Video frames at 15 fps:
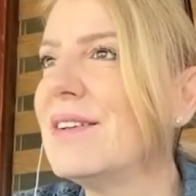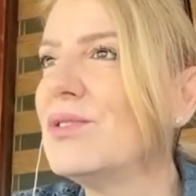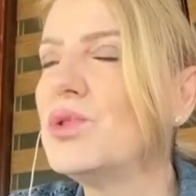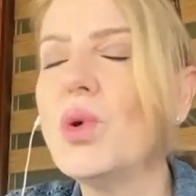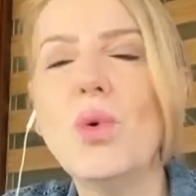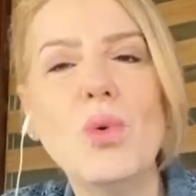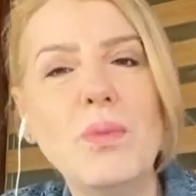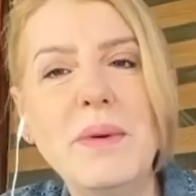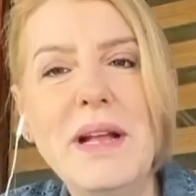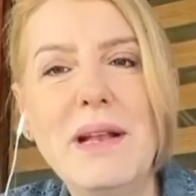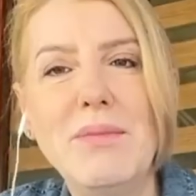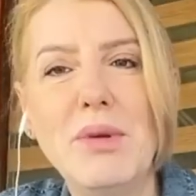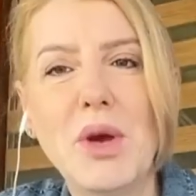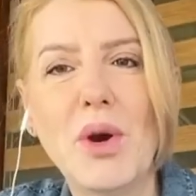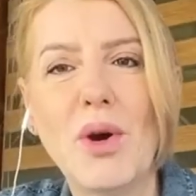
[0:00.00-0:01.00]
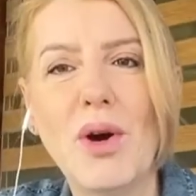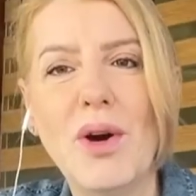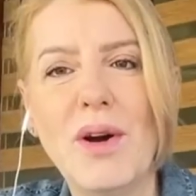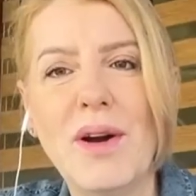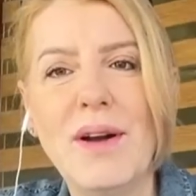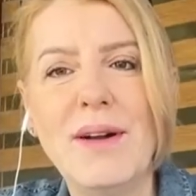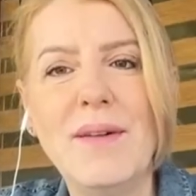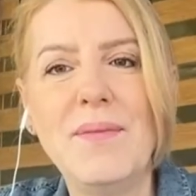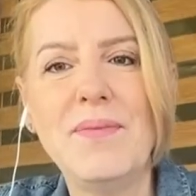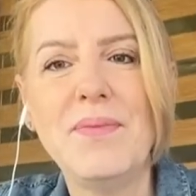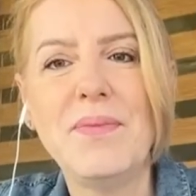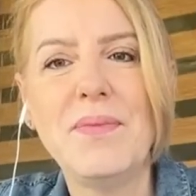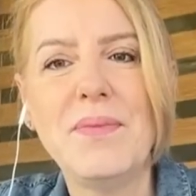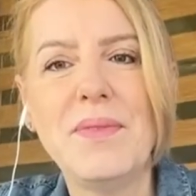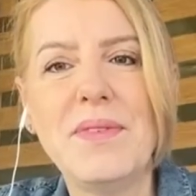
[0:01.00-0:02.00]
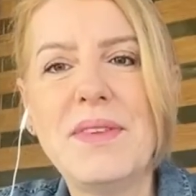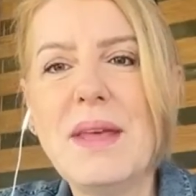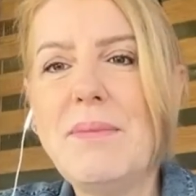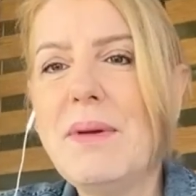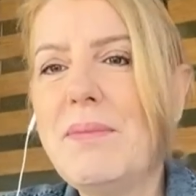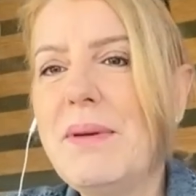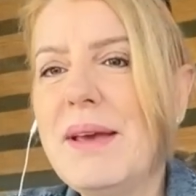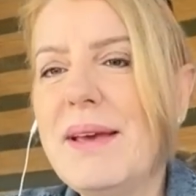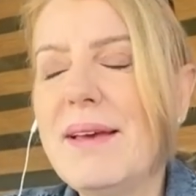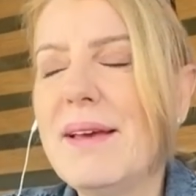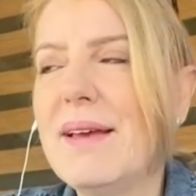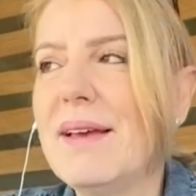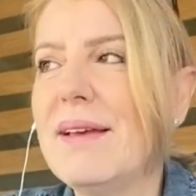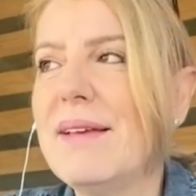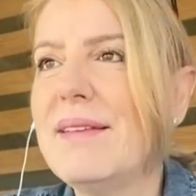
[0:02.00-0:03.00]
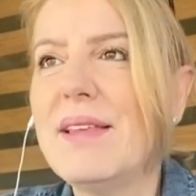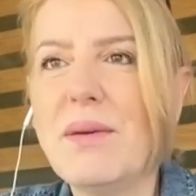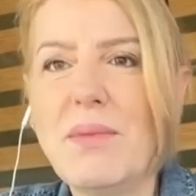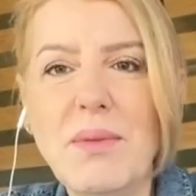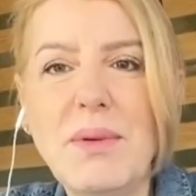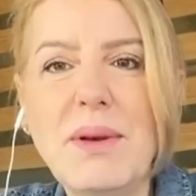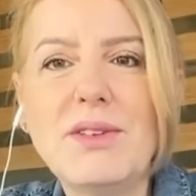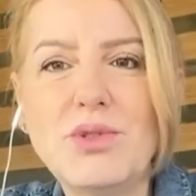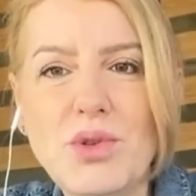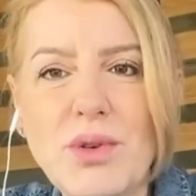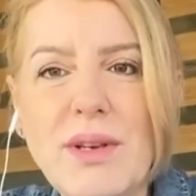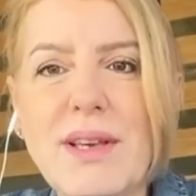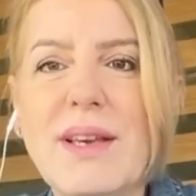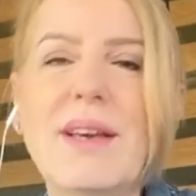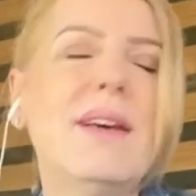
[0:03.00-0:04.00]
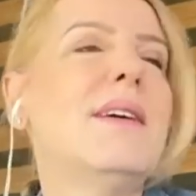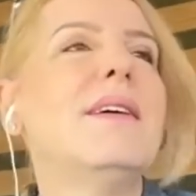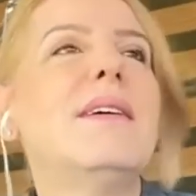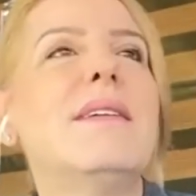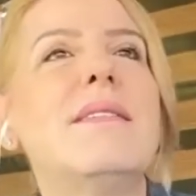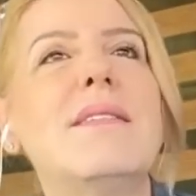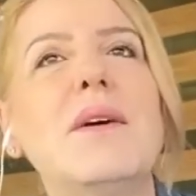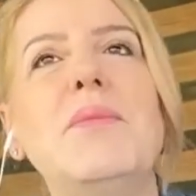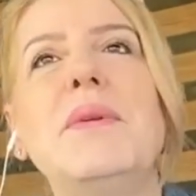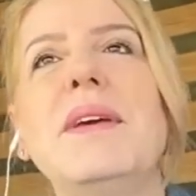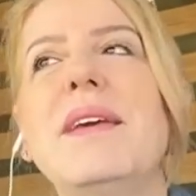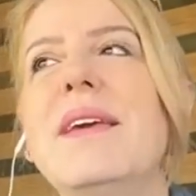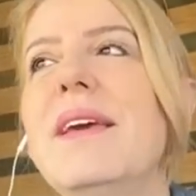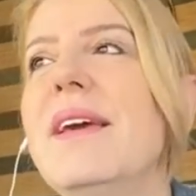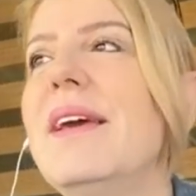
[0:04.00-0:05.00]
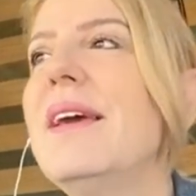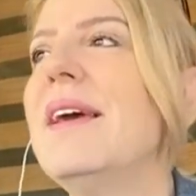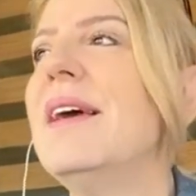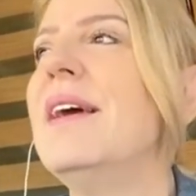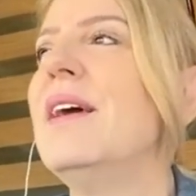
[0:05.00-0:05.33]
çoğu bilmiyor. Sebebi sebebi çünkü tabii ki